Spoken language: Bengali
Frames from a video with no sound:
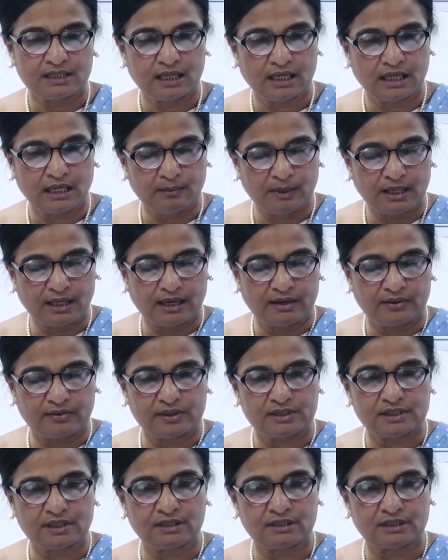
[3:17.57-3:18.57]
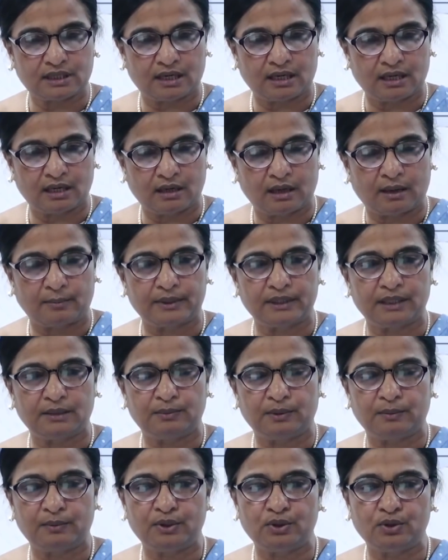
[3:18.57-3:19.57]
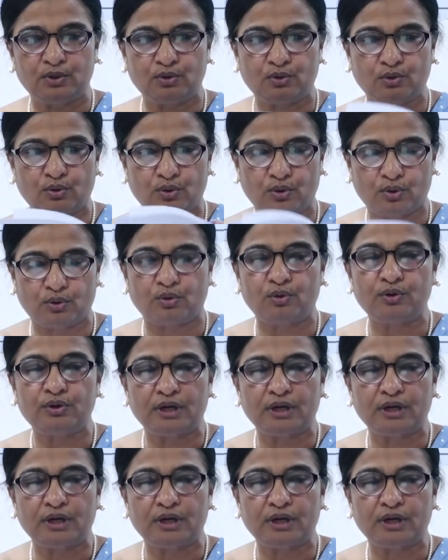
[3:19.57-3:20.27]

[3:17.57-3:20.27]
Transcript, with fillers: সেই ইমেল অ্যাড্রেসে যারা আমাদের বিভিন্ন রোগ